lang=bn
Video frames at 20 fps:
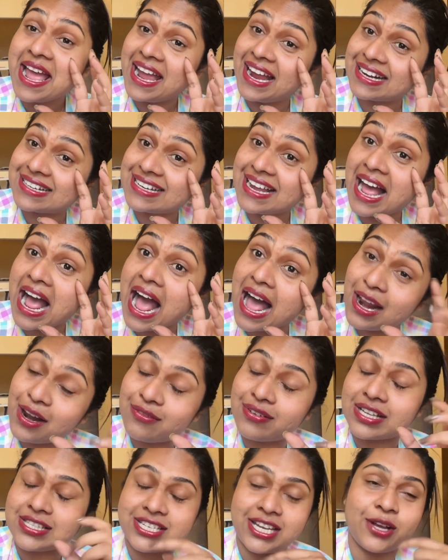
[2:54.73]
একটা
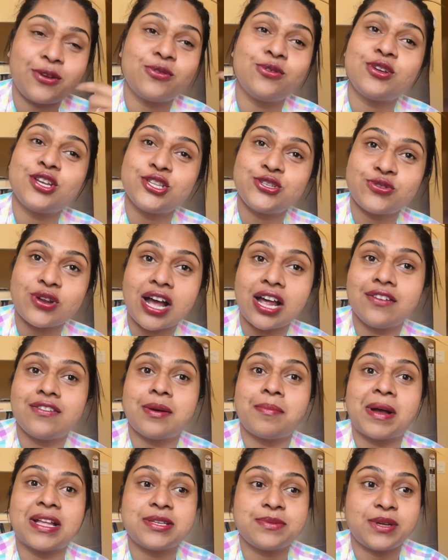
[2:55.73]
হালবা যে কোনো কিছুর হালবা
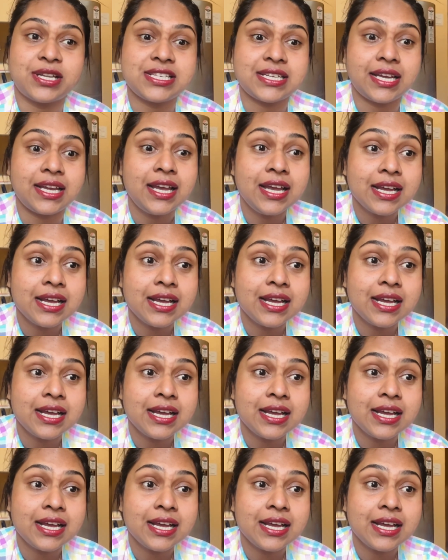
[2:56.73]
মাঝে মাঝে